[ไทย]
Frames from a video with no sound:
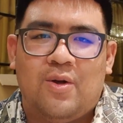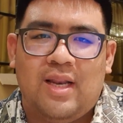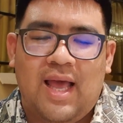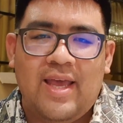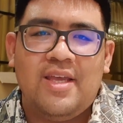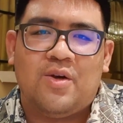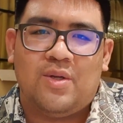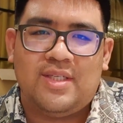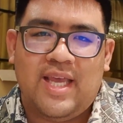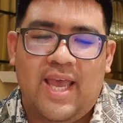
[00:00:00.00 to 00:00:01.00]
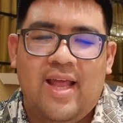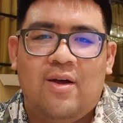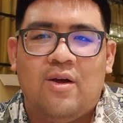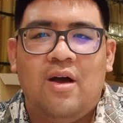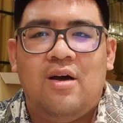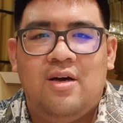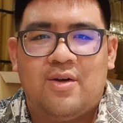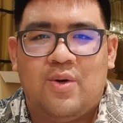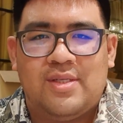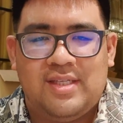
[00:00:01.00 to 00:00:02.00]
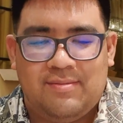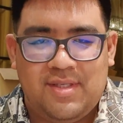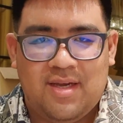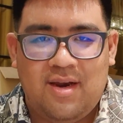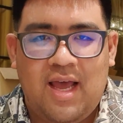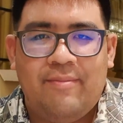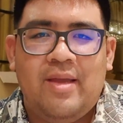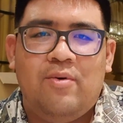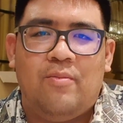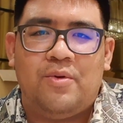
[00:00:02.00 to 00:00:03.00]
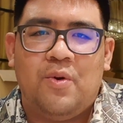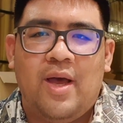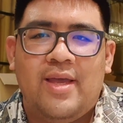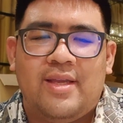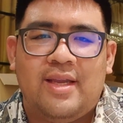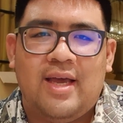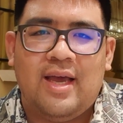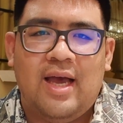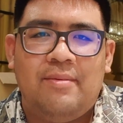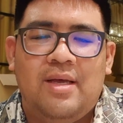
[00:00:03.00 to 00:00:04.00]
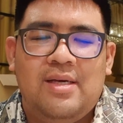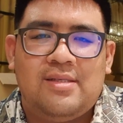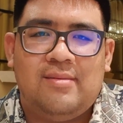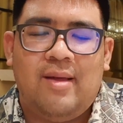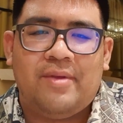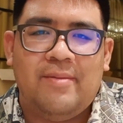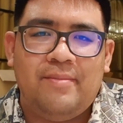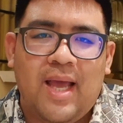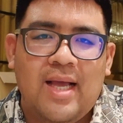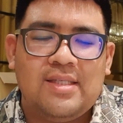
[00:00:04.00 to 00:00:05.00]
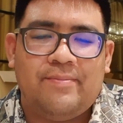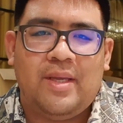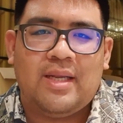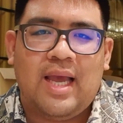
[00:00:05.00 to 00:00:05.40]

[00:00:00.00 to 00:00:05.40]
กดไลค์กดแชร์แล้วก็กด Subscribe ให้ผมด้วยนะครับสำหรับคลิปหน้าจะเป็น